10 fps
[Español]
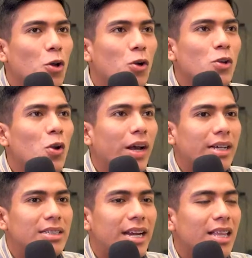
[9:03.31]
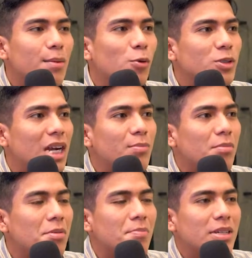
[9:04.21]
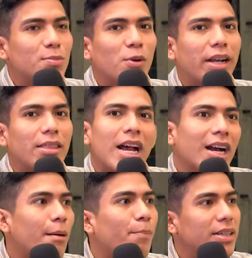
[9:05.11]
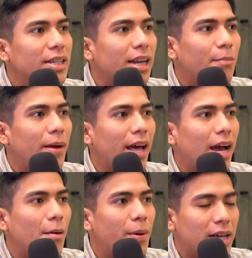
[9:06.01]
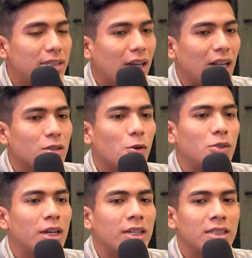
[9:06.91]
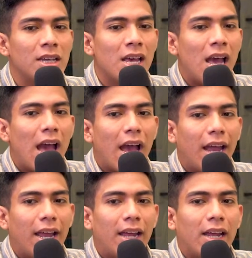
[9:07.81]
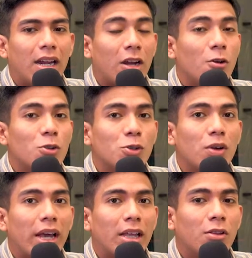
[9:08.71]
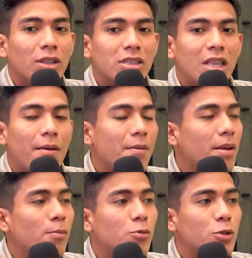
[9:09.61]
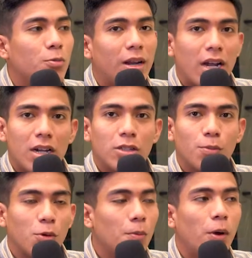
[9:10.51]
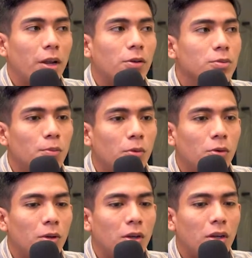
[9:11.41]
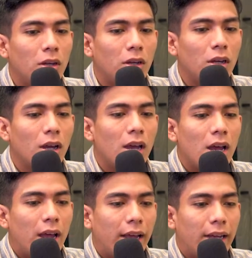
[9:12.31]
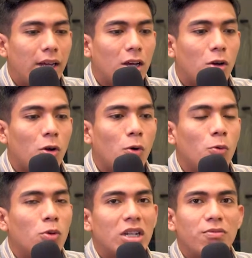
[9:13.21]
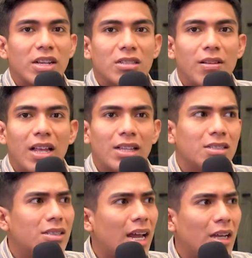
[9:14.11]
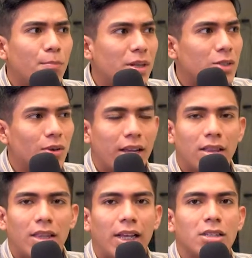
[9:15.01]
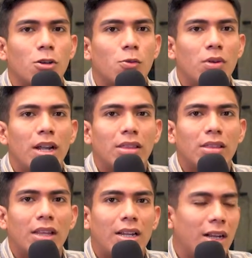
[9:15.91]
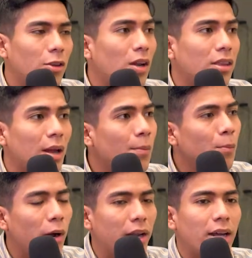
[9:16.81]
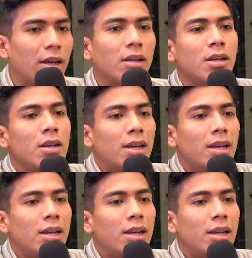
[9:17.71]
Yo lo que hacía era demostrarme a mí mismo qué tan capaz era para, para hacer las cosas. Eh, reconozco que donde estaba había muchos bailarines muy buenos, muy eh, con unas flexibilidades tan impresionantes, con una trayectoria tan buena.